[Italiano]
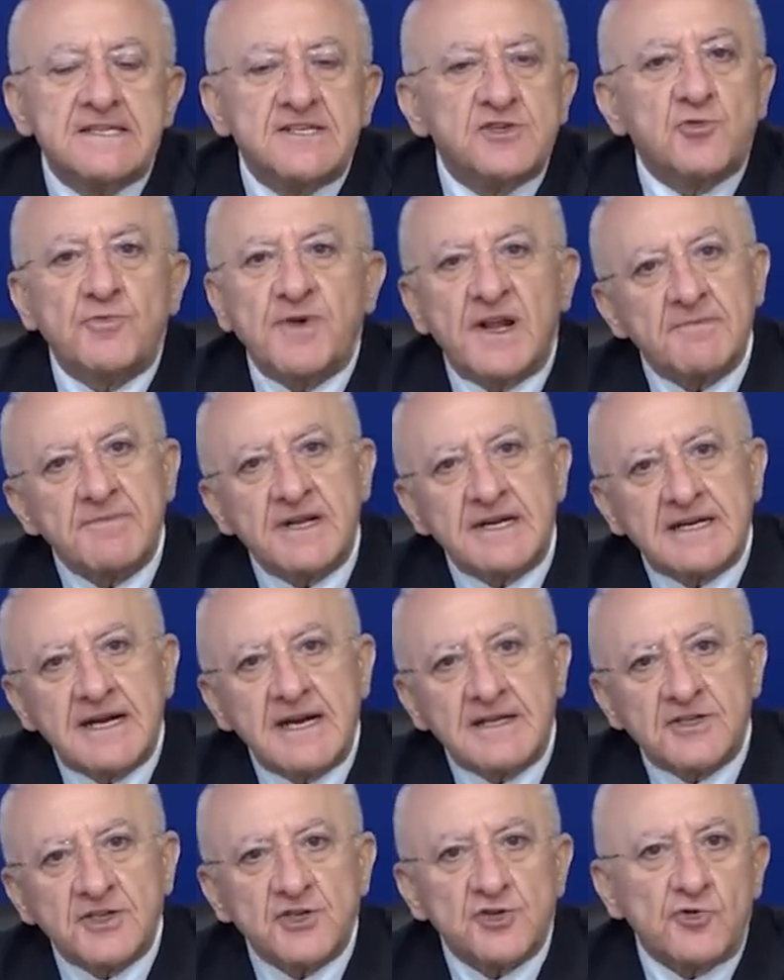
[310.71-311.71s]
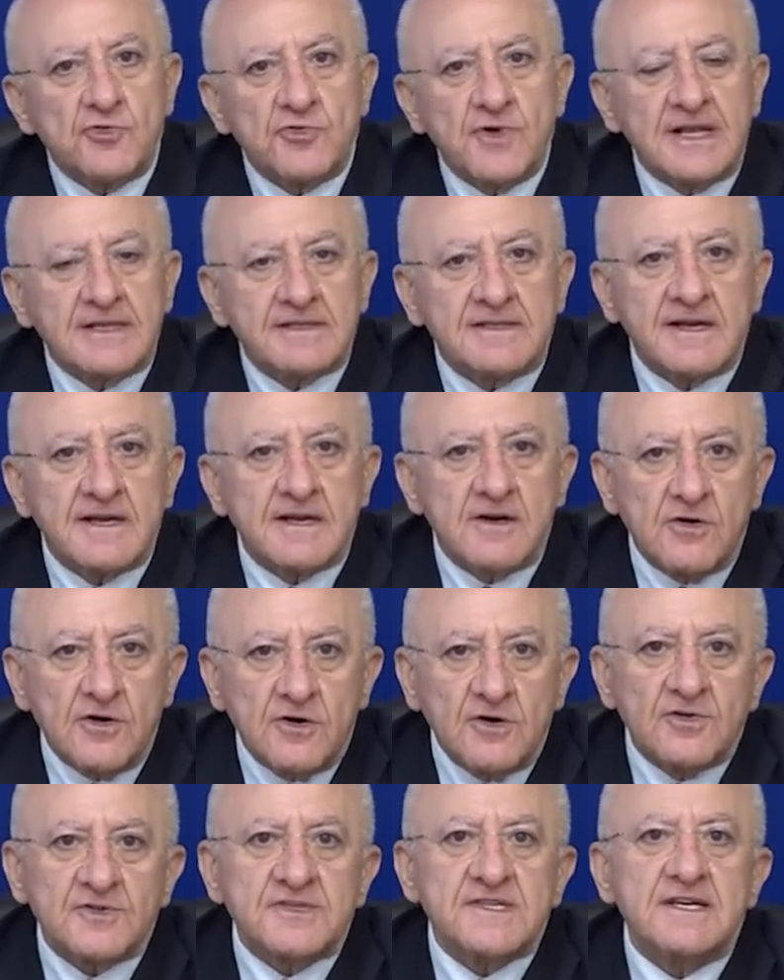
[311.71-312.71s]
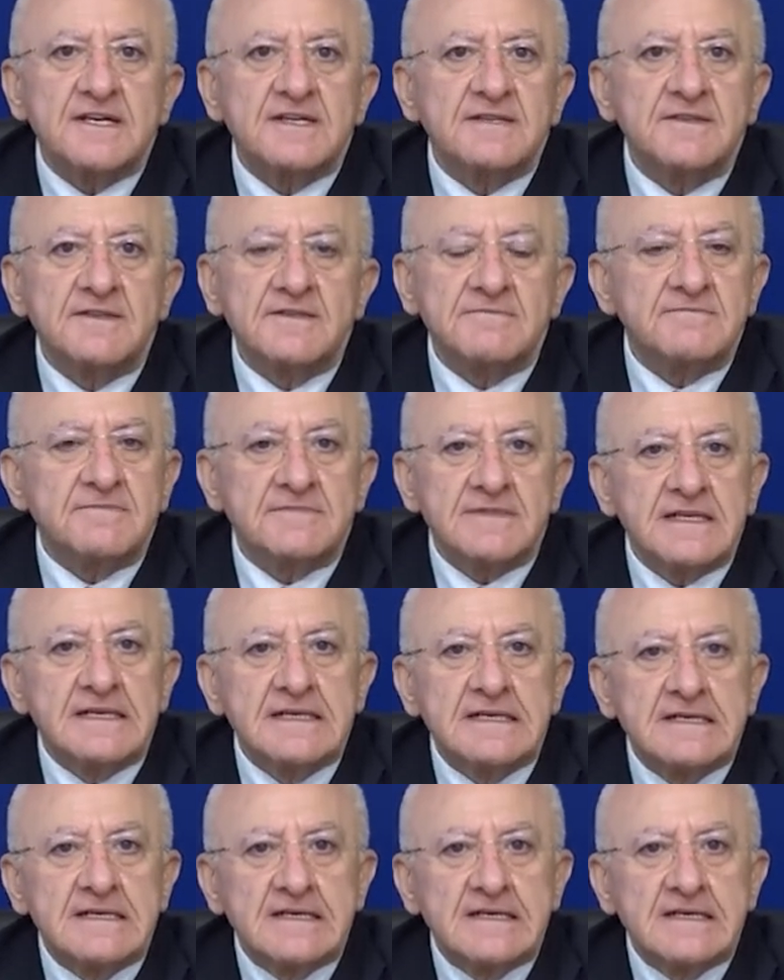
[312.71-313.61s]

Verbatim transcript: I supermercati sono un'altra cosa, non...